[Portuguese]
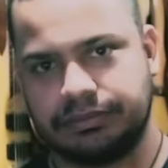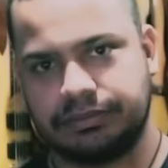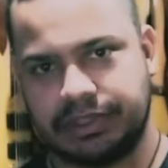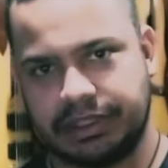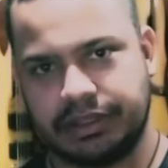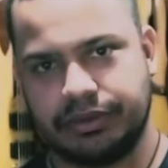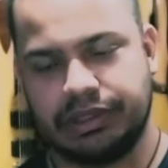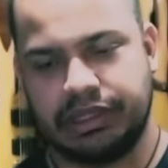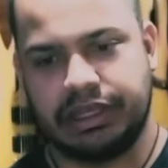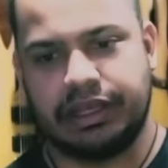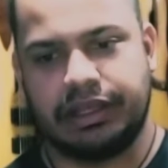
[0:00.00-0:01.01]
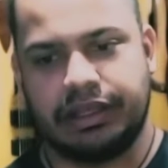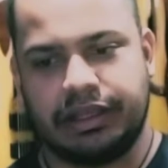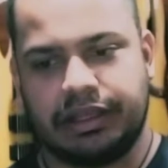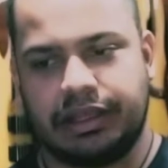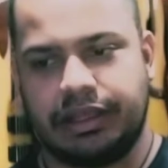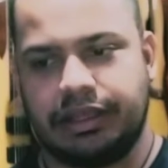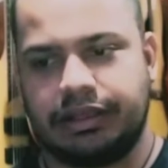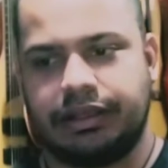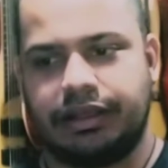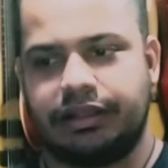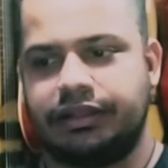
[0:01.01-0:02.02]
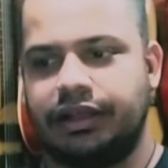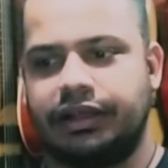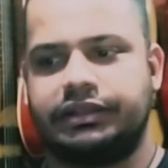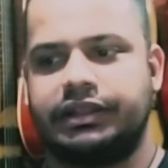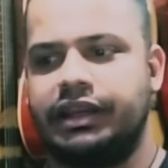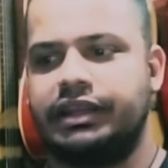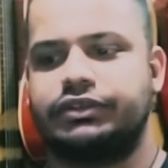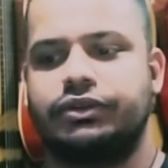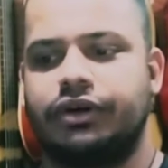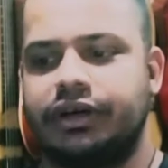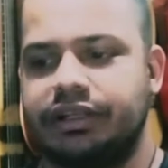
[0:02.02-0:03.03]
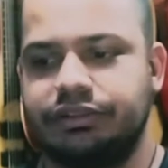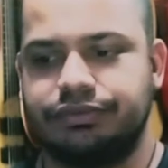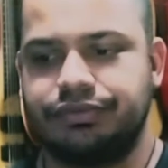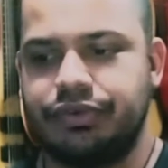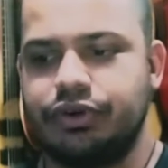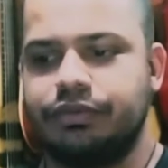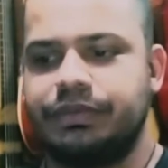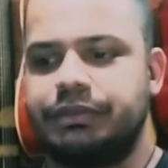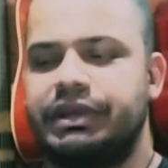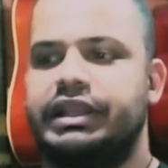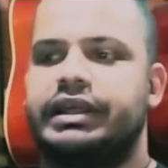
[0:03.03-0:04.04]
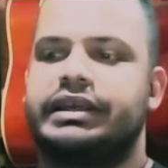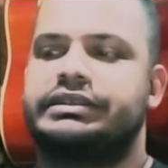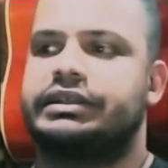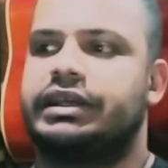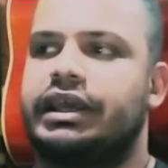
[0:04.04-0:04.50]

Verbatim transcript: Entendeu? É, a trilha sonora de um filme, beleza.